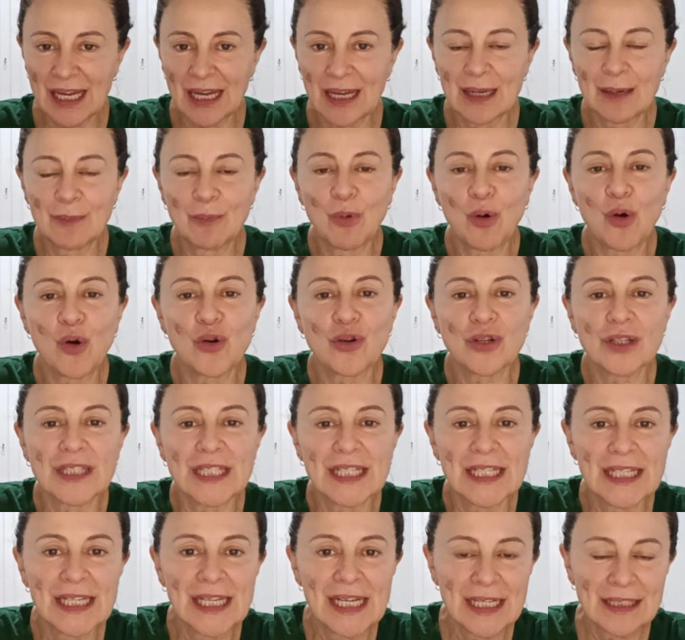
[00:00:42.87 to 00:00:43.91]
al
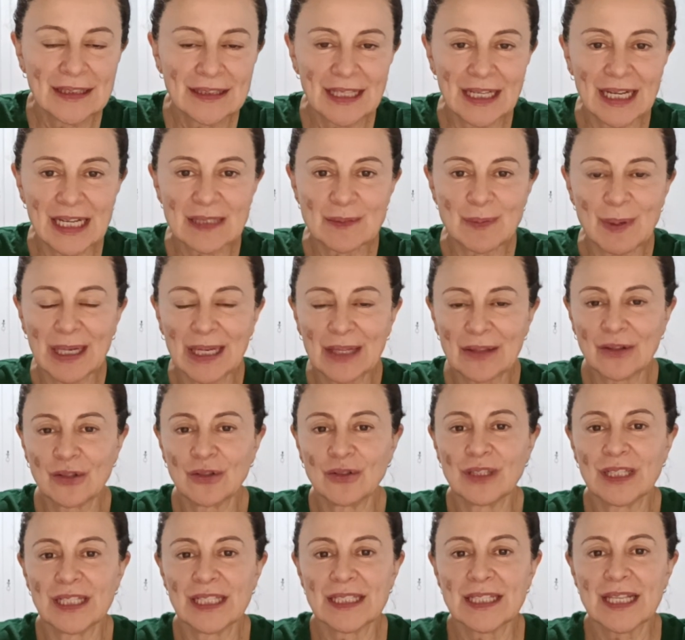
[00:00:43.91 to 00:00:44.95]
borde de las
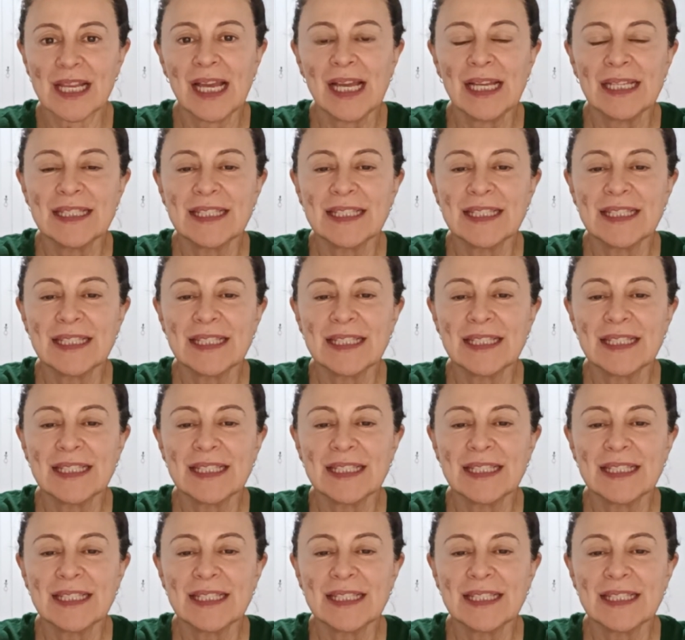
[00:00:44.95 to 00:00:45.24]
vacaciones,